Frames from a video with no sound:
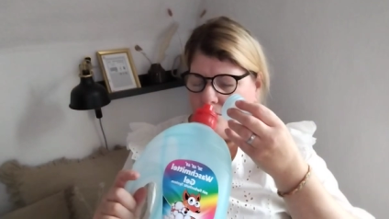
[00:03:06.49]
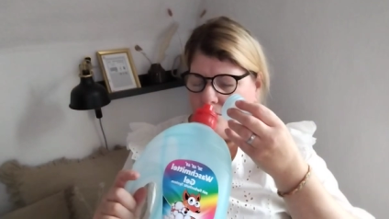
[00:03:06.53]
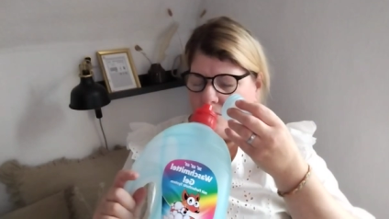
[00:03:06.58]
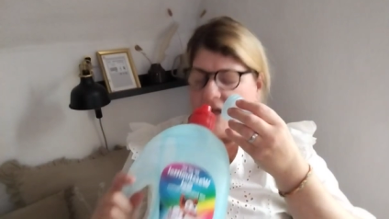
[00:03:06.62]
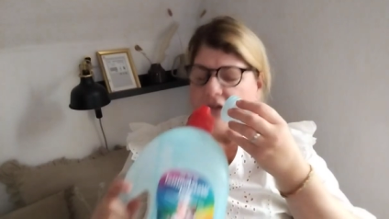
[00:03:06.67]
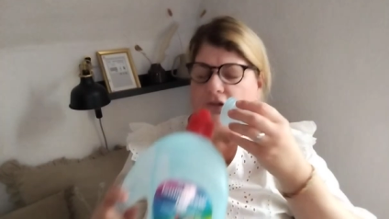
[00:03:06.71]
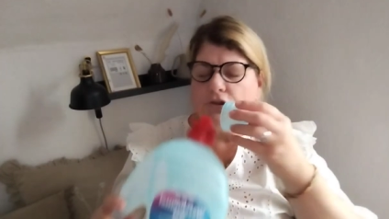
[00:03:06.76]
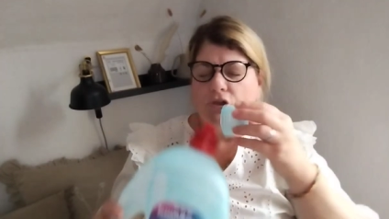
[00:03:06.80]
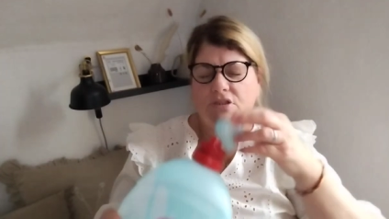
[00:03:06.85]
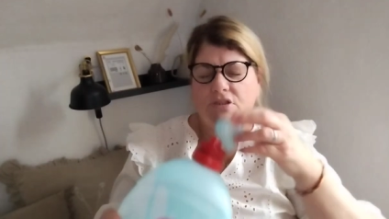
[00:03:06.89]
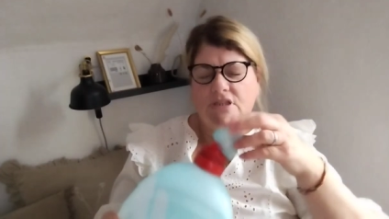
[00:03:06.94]

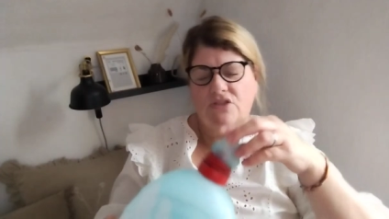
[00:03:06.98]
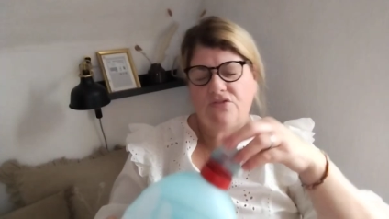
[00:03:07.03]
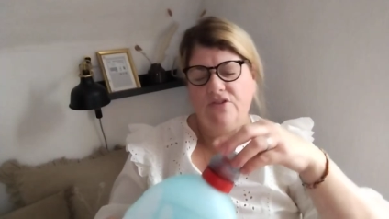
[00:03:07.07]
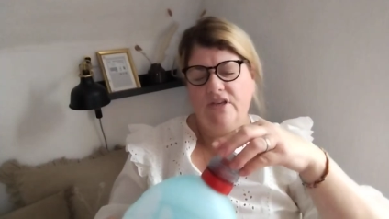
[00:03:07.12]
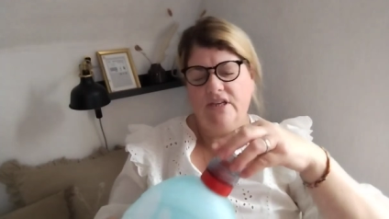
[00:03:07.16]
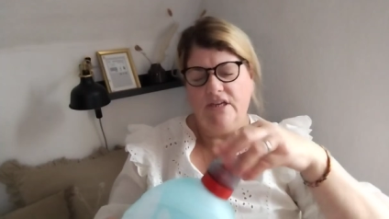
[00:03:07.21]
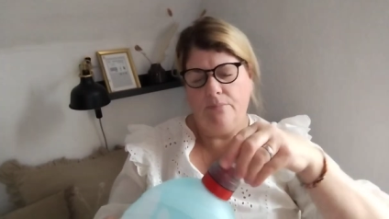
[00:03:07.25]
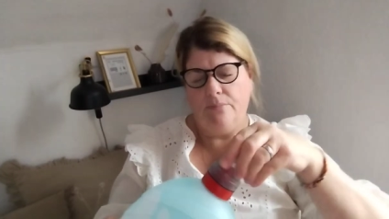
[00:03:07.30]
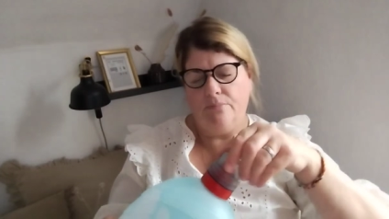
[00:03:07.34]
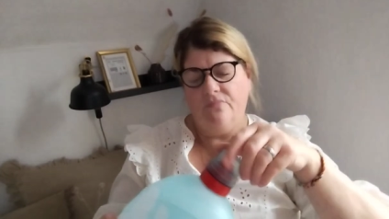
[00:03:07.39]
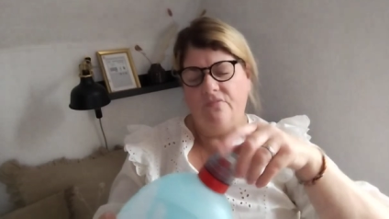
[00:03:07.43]
Ach doch, das
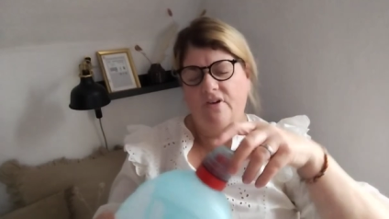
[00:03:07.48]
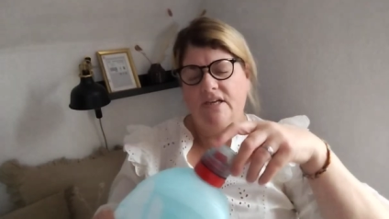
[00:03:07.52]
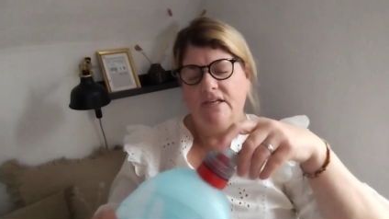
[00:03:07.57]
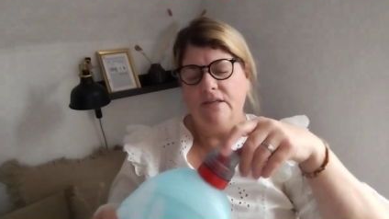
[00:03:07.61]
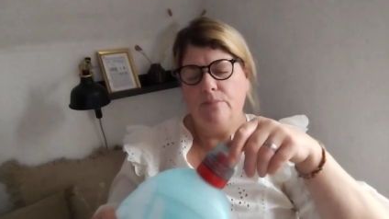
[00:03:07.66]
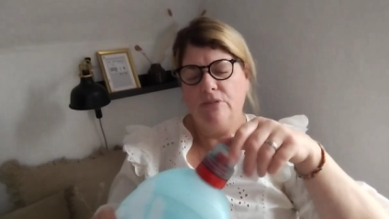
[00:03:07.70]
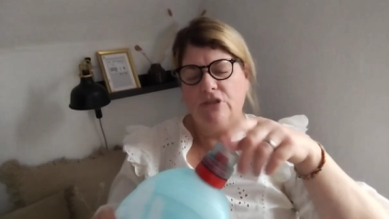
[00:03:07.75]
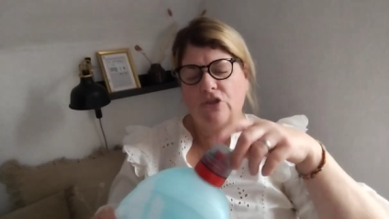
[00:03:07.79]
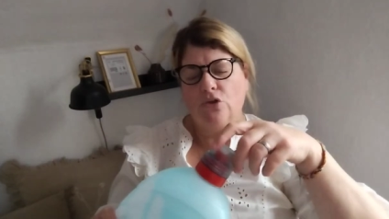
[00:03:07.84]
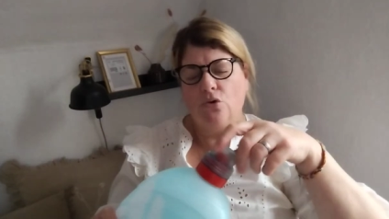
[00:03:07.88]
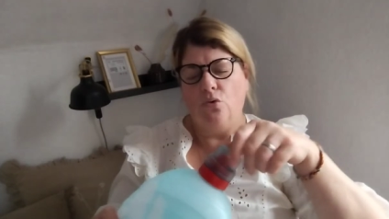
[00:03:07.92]
der, war
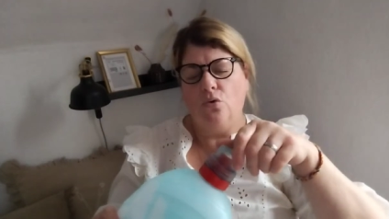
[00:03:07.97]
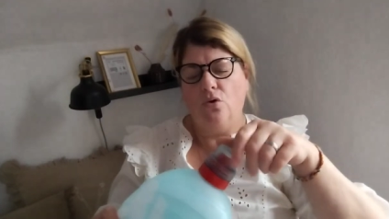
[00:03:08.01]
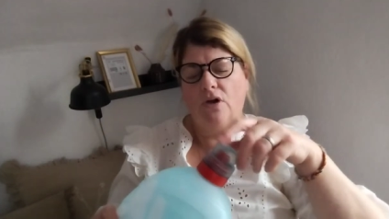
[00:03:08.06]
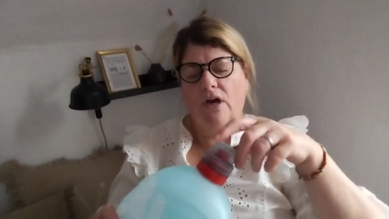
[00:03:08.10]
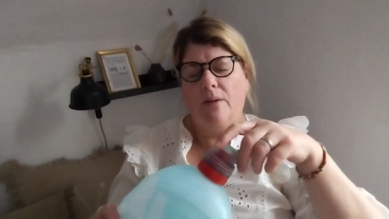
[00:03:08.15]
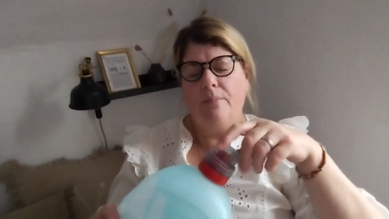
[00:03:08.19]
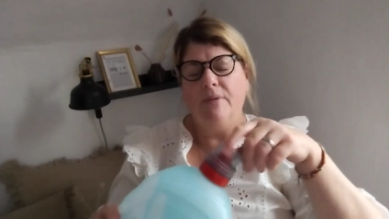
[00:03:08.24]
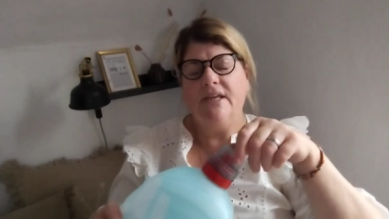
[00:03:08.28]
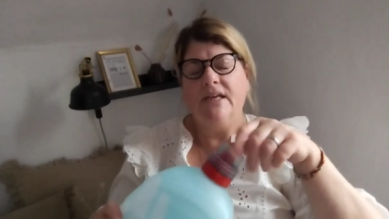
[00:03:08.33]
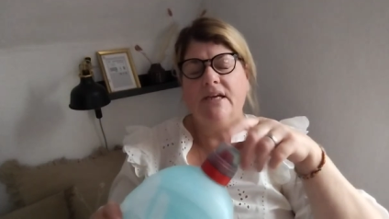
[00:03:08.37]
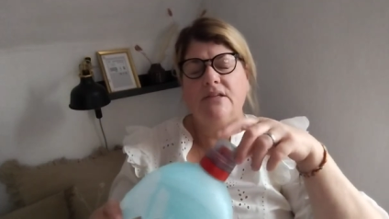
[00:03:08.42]
der mit Geruch,
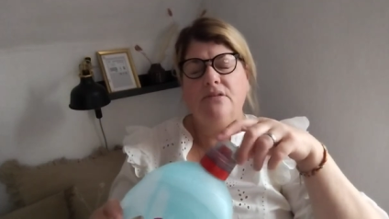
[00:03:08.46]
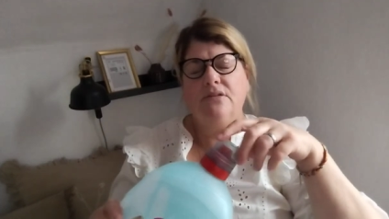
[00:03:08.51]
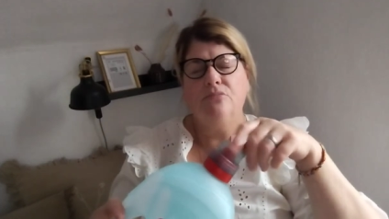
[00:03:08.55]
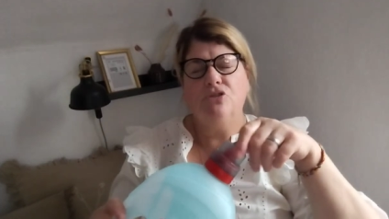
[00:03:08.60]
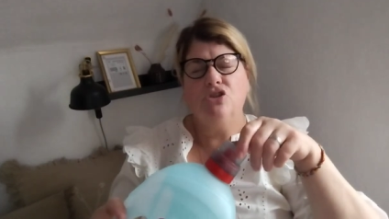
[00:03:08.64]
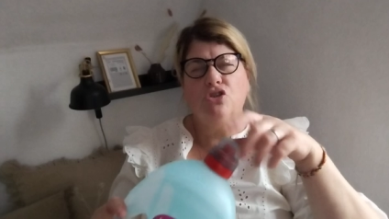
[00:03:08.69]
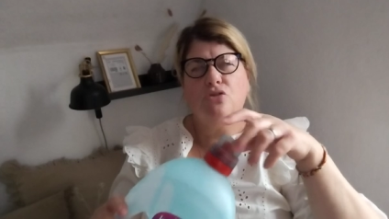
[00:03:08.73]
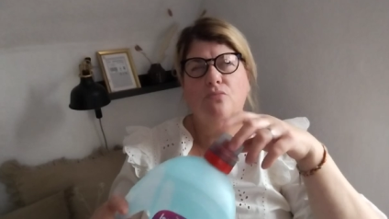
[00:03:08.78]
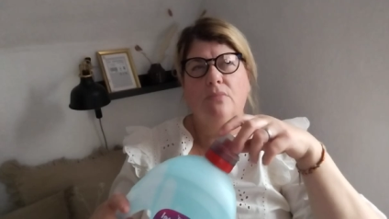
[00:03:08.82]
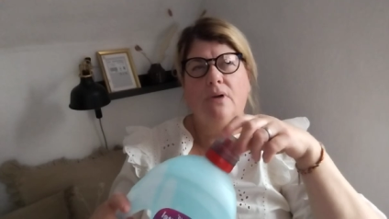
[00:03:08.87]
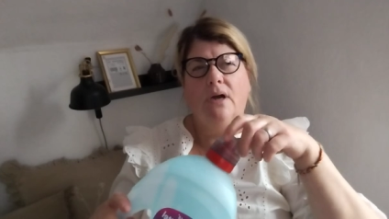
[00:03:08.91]
aber ich hatte mir
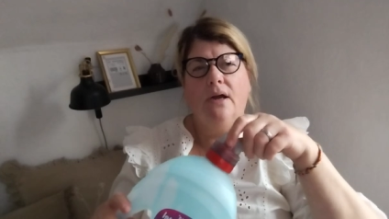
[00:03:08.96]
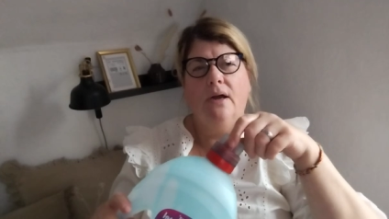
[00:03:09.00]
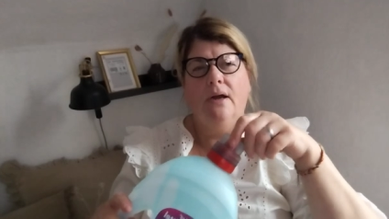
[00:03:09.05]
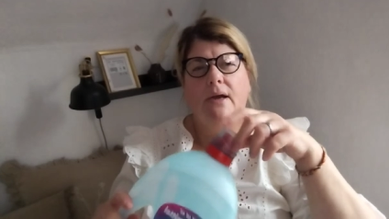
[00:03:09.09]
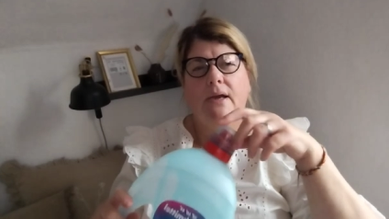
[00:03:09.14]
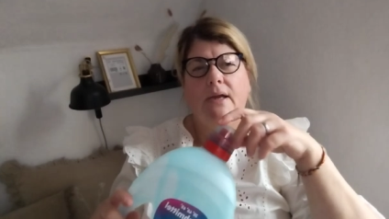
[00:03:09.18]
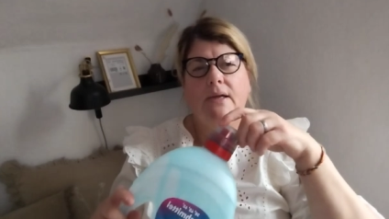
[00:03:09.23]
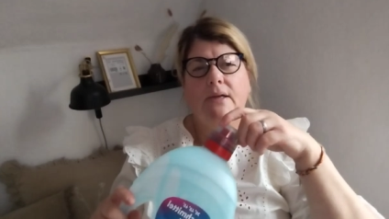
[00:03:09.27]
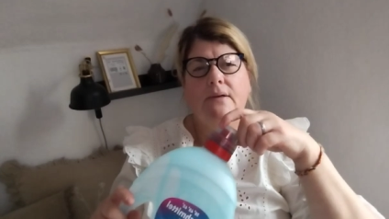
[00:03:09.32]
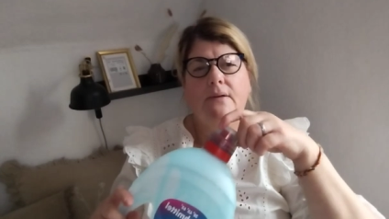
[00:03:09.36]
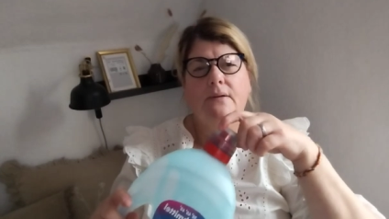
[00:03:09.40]
schon mal
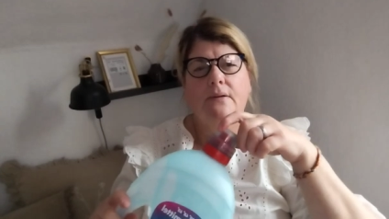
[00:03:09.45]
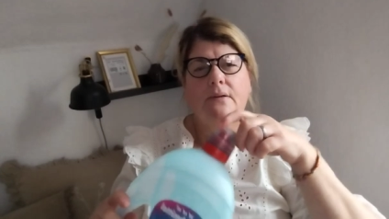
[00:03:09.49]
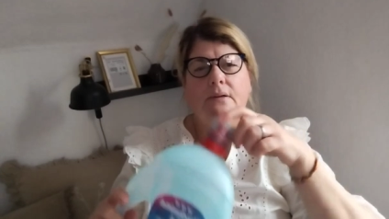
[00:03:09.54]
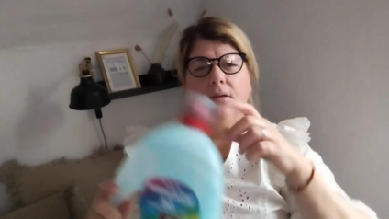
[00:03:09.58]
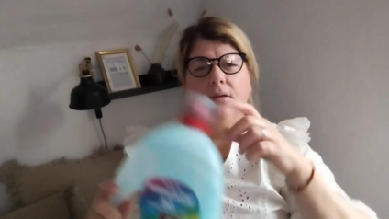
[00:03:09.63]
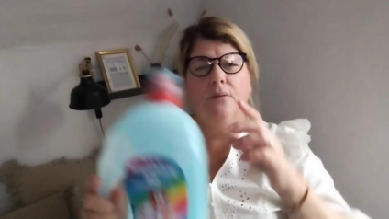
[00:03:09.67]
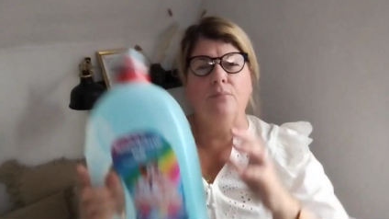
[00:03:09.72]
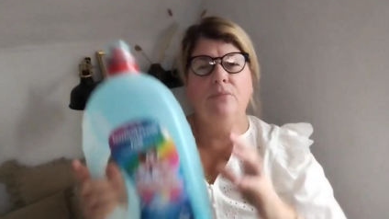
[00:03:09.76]
einen äh,